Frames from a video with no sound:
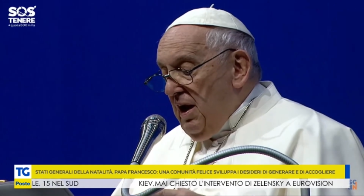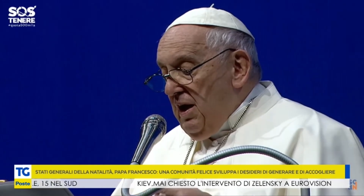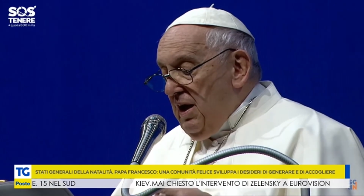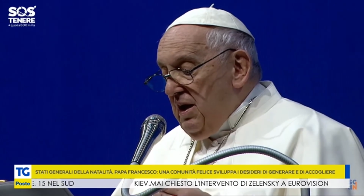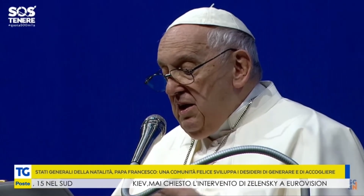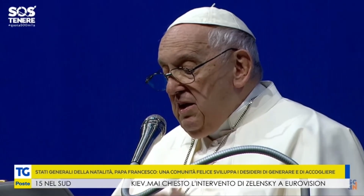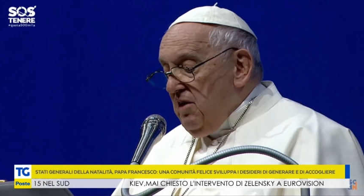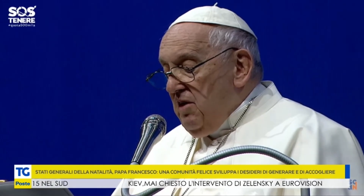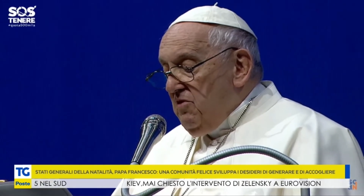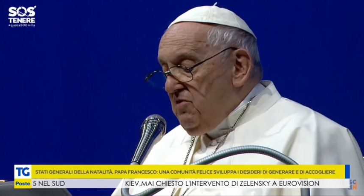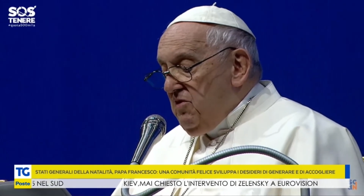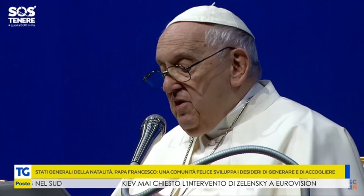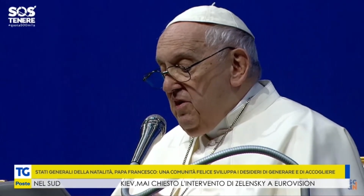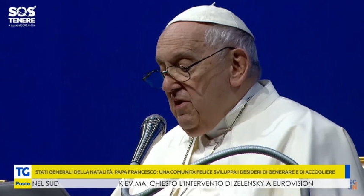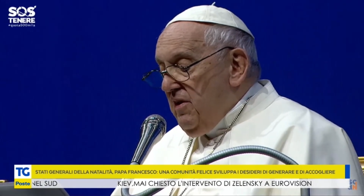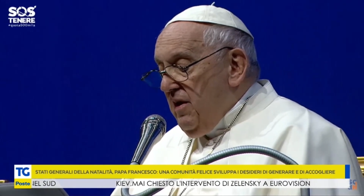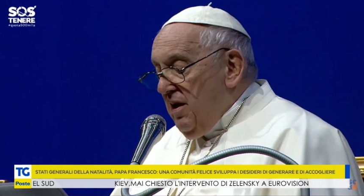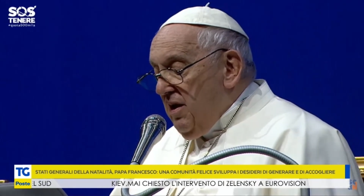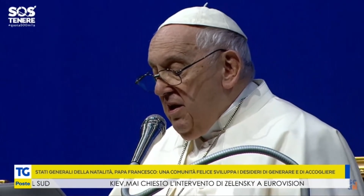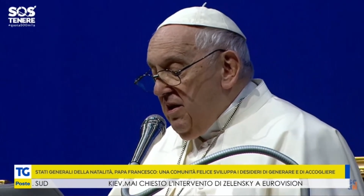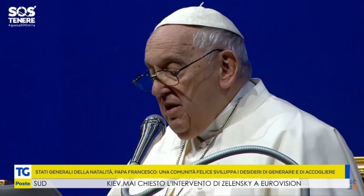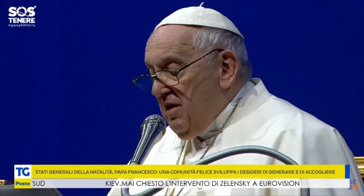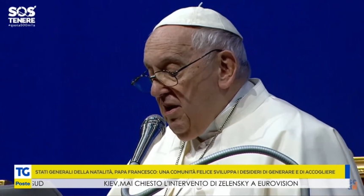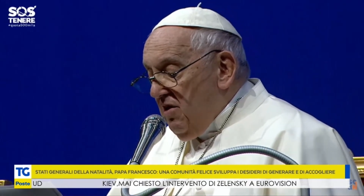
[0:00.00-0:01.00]
i
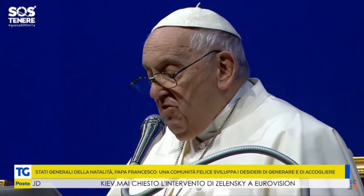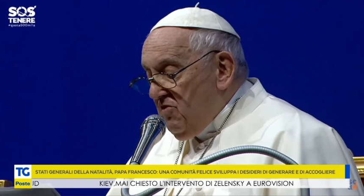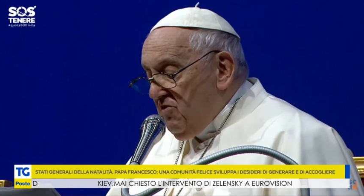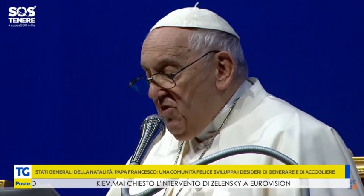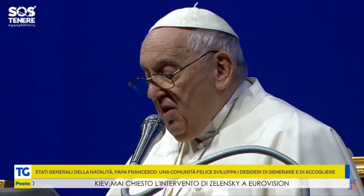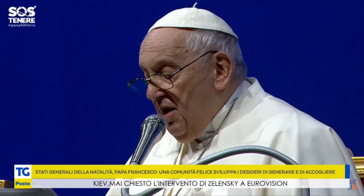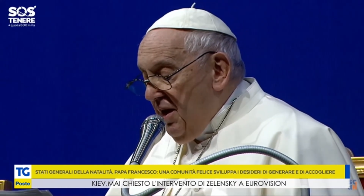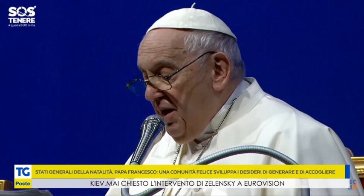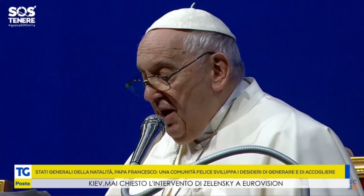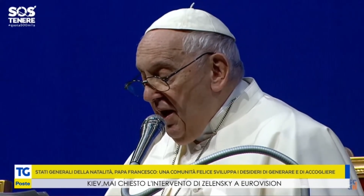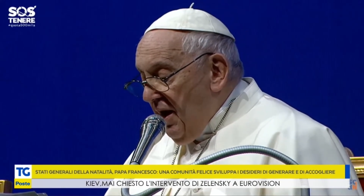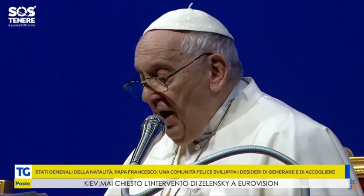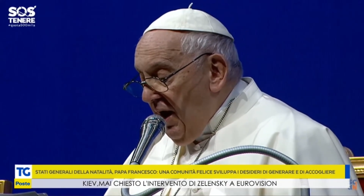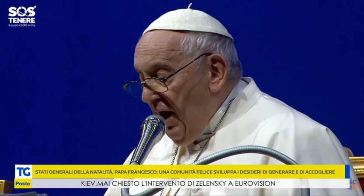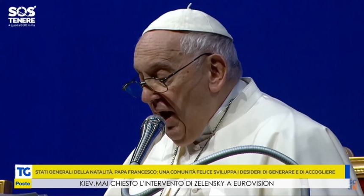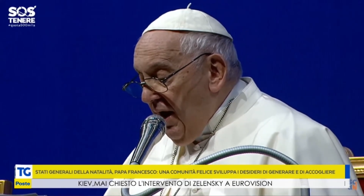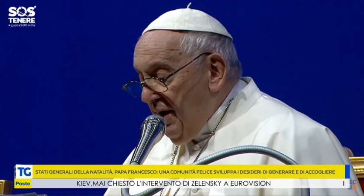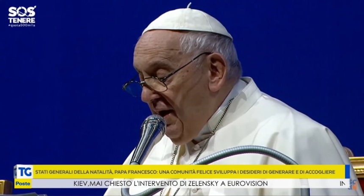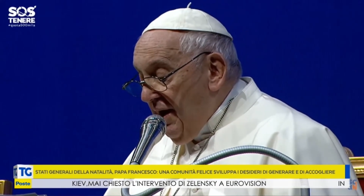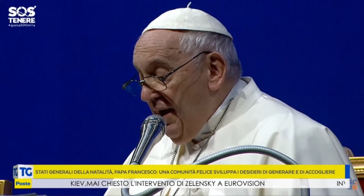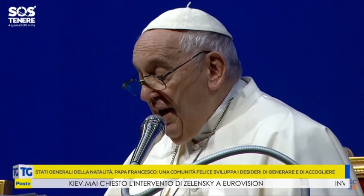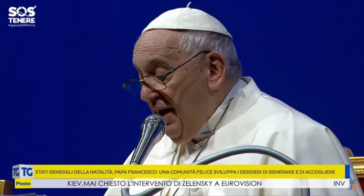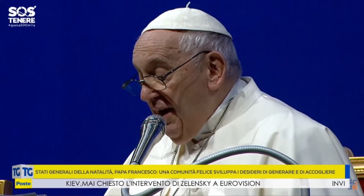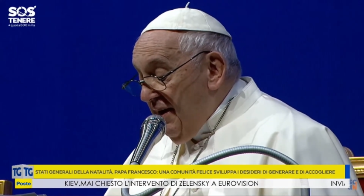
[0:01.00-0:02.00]
desideri di
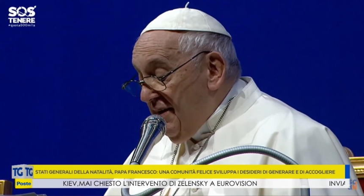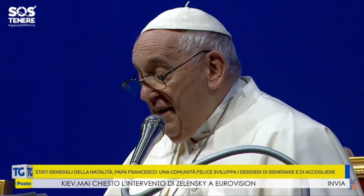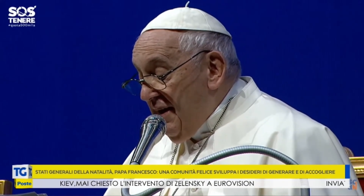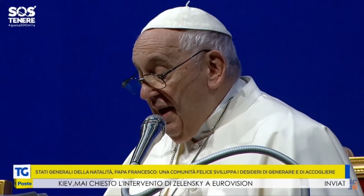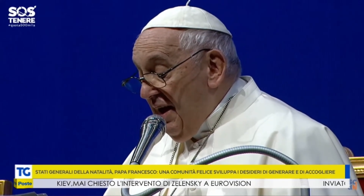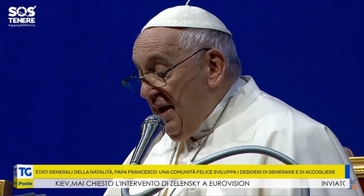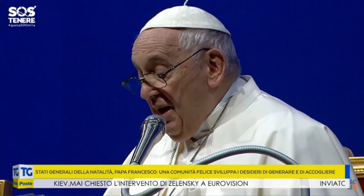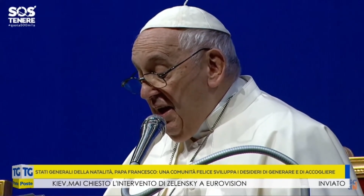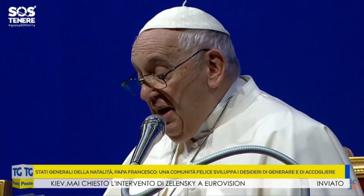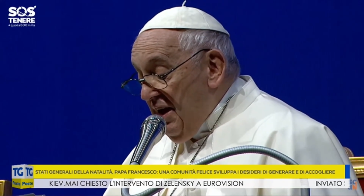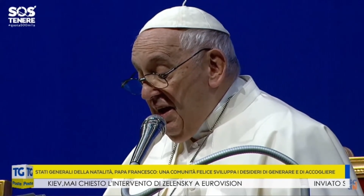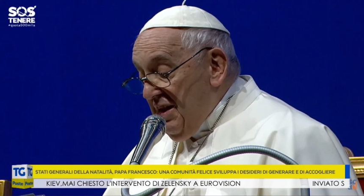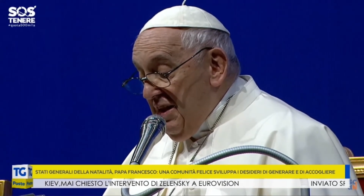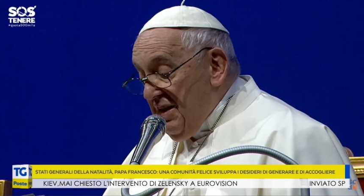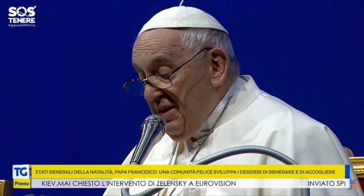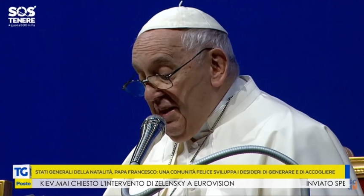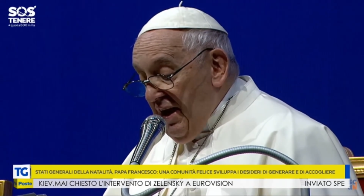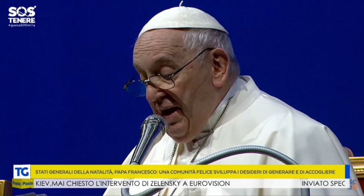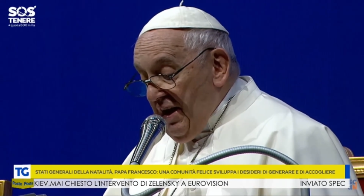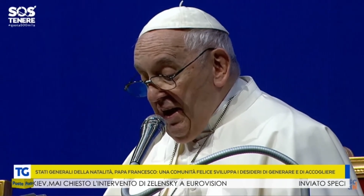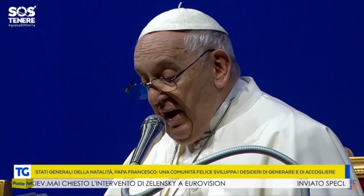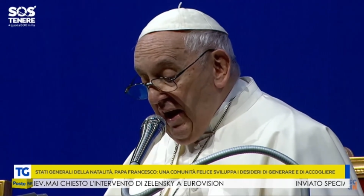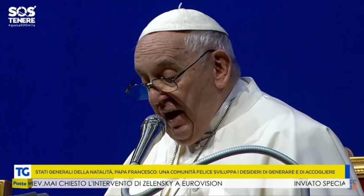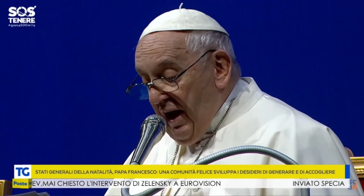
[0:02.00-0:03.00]
generare e di
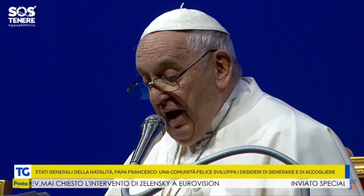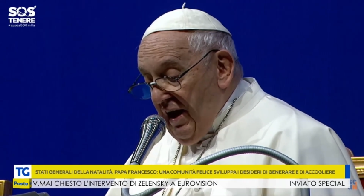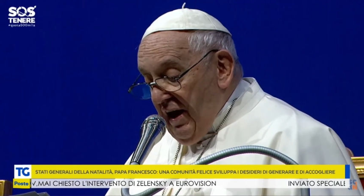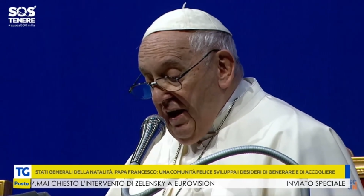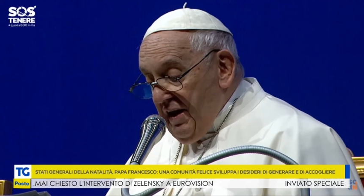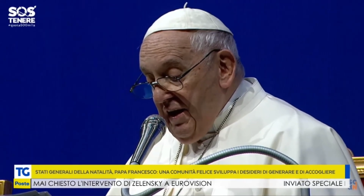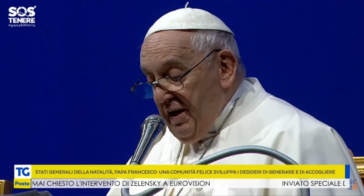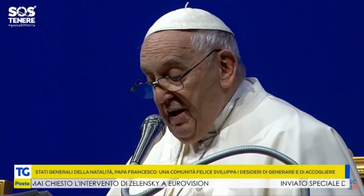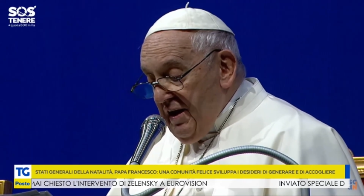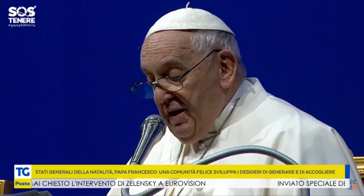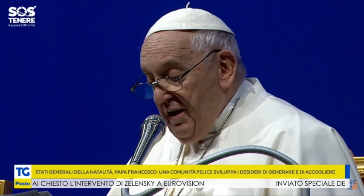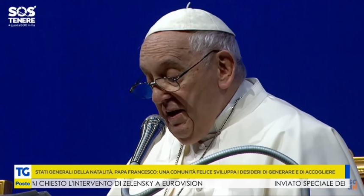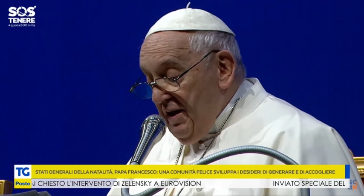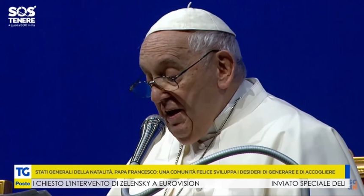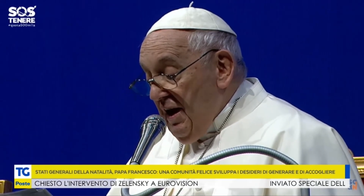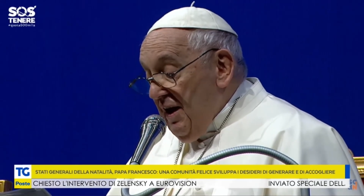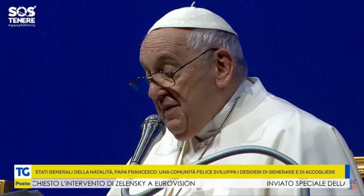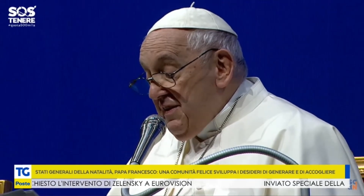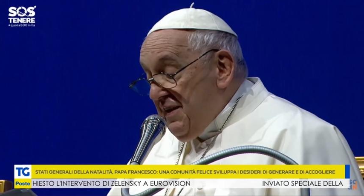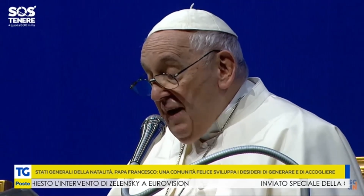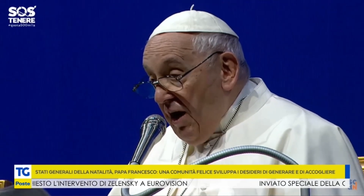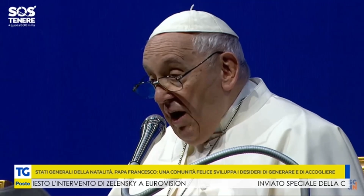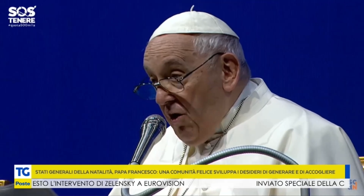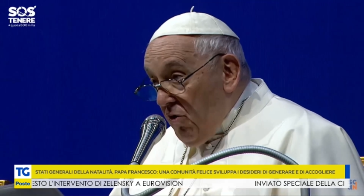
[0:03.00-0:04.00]
integrare,
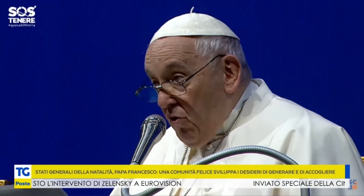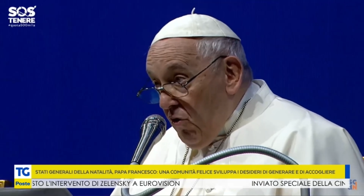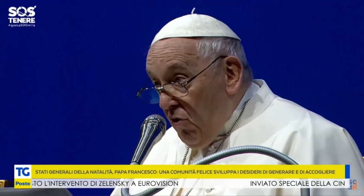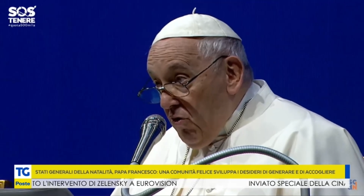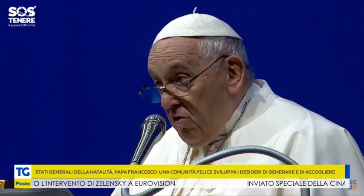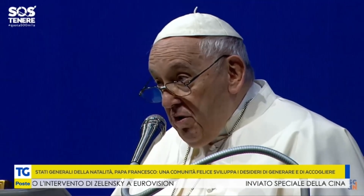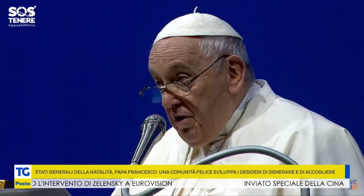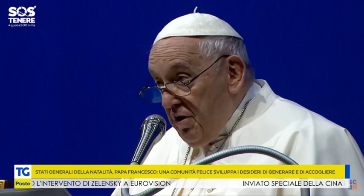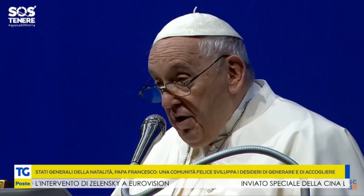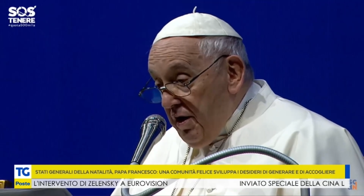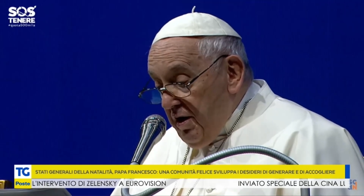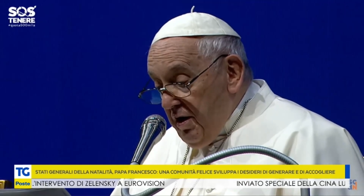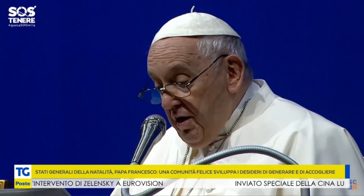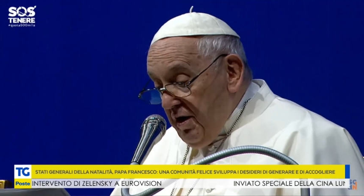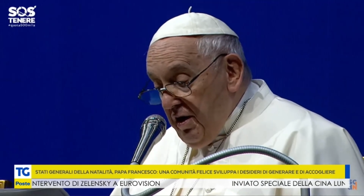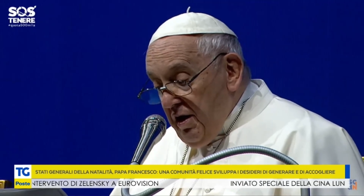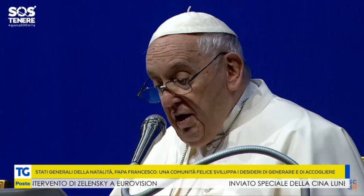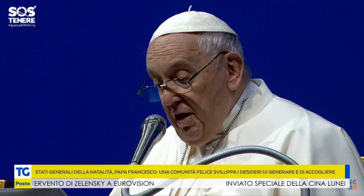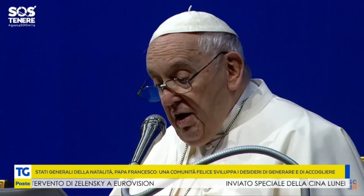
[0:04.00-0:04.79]
di accogliere,